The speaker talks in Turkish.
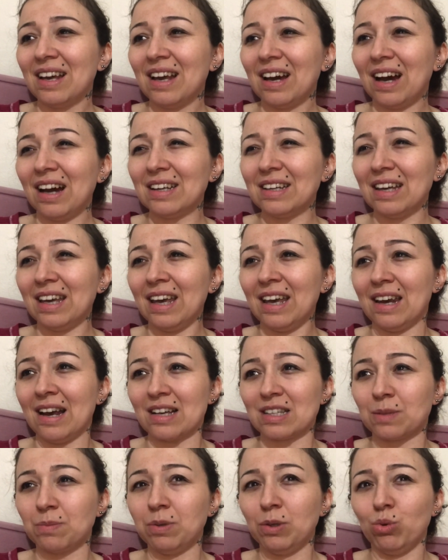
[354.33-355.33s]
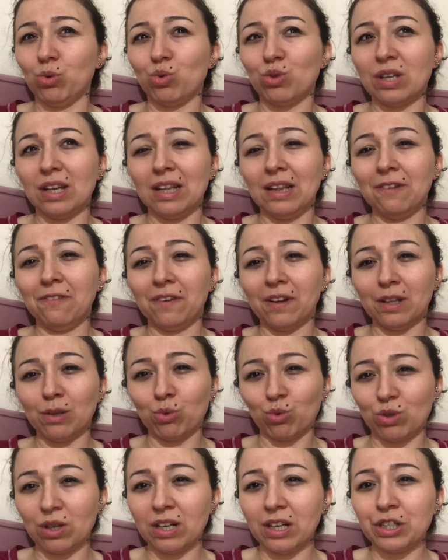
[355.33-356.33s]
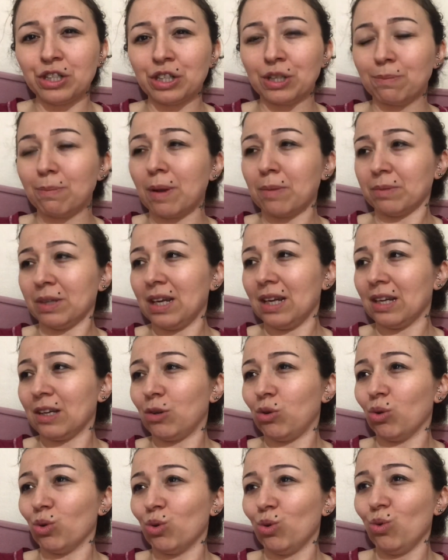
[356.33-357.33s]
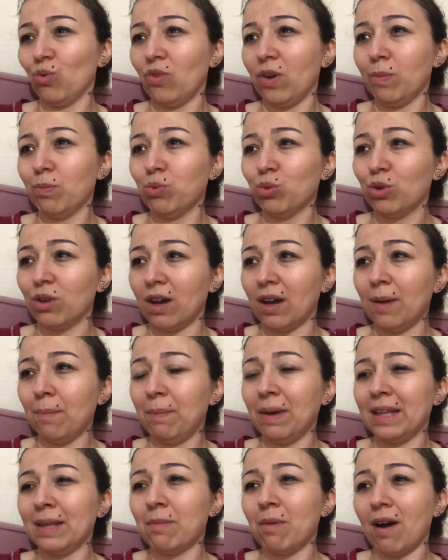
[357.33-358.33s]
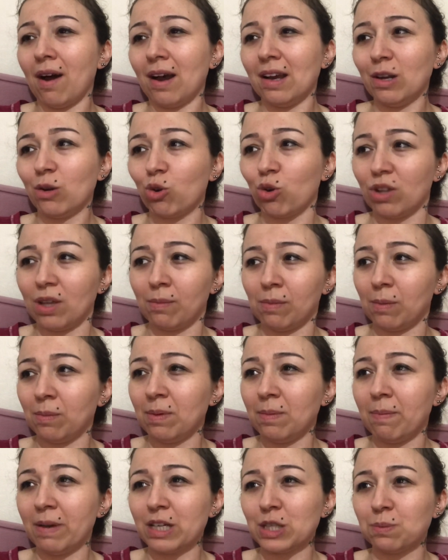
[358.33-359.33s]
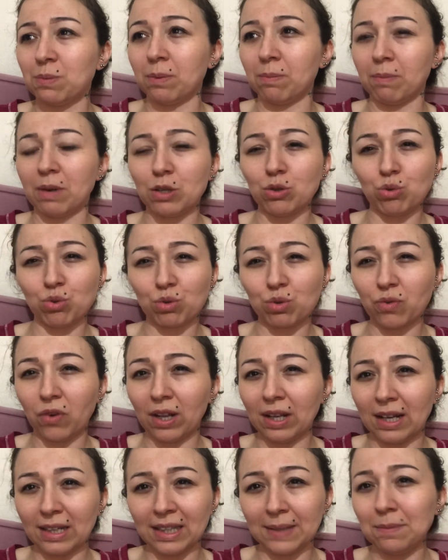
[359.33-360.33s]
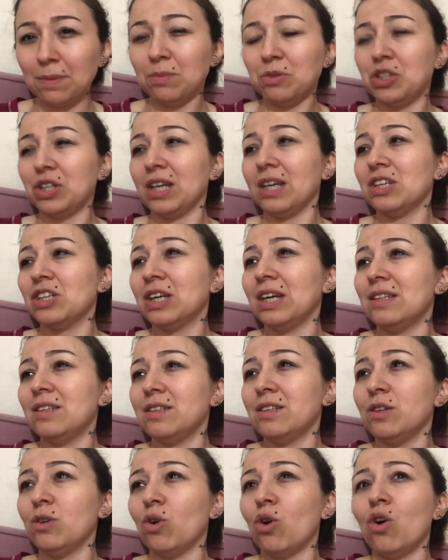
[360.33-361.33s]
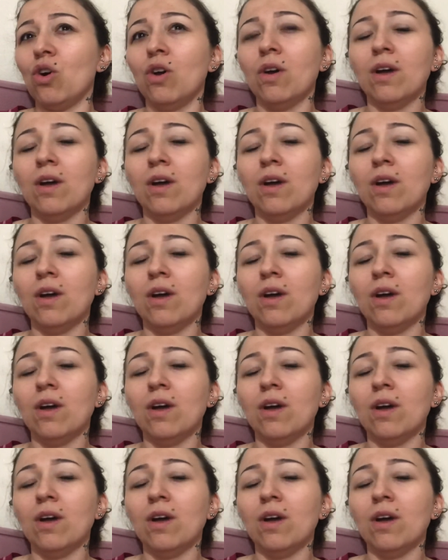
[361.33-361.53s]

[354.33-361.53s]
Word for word: hani en az bir 150 falan üzerine çıkmam gerekiyordu ve bu da benim aylık ödememi 5500 falan gibi bir şey getiriyor.